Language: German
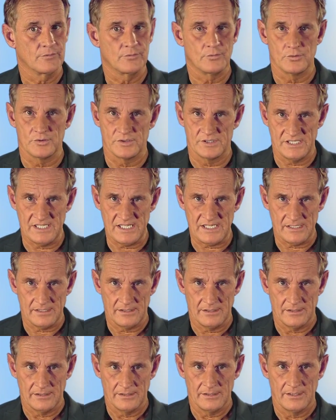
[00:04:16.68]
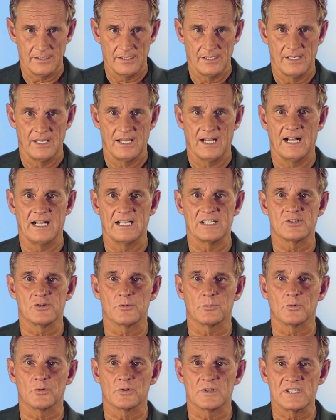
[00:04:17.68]
Für Sie als
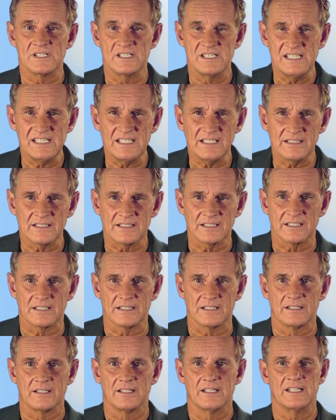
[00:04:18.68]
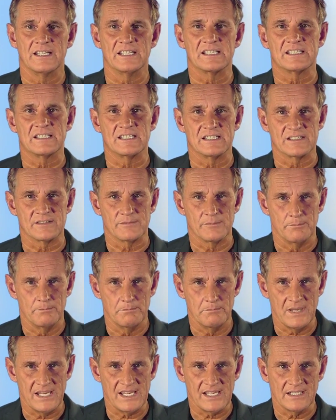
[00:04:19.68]
Hypnotisierender ist es
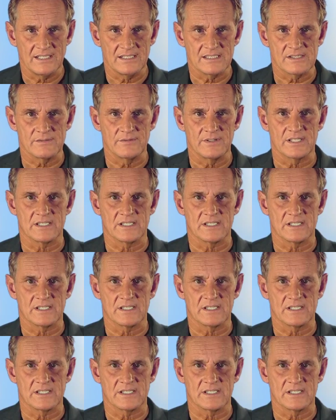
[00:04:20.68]
mehr als